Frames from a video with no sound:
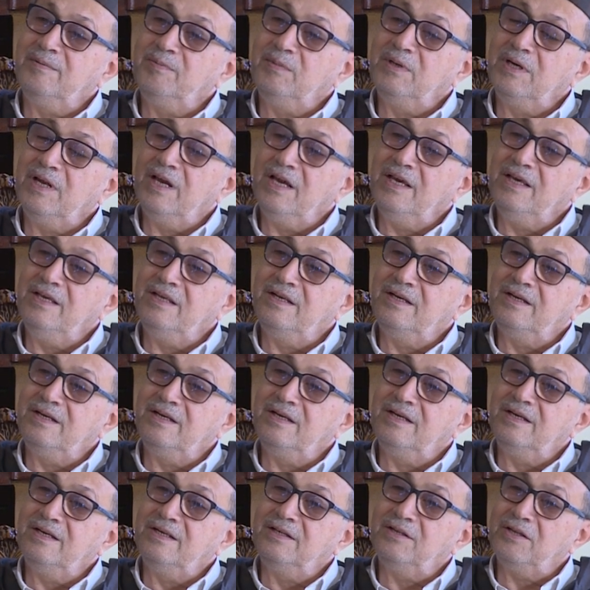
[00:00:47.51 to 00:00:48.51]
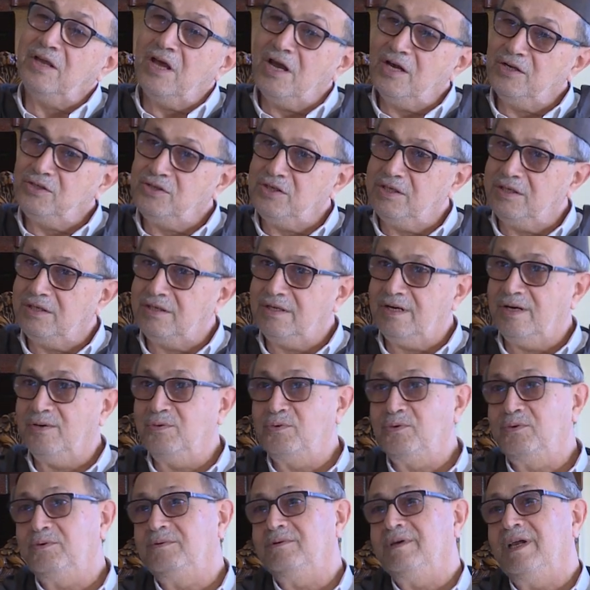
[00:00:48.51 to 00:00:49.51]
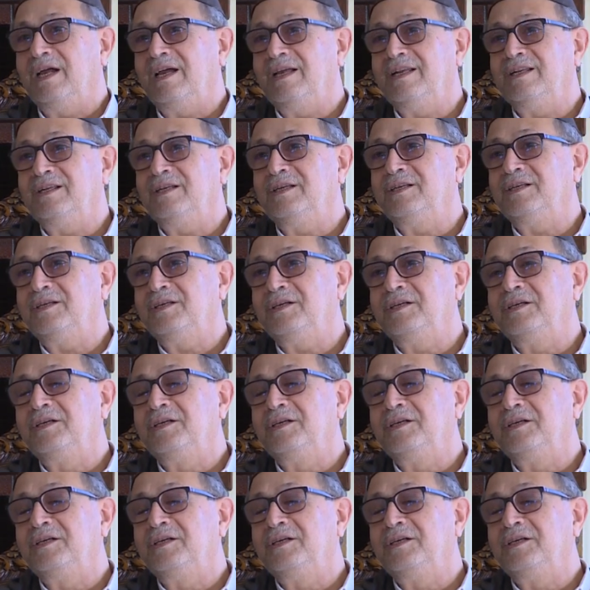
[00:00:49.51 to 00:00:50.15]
من غير تقاشر او يعني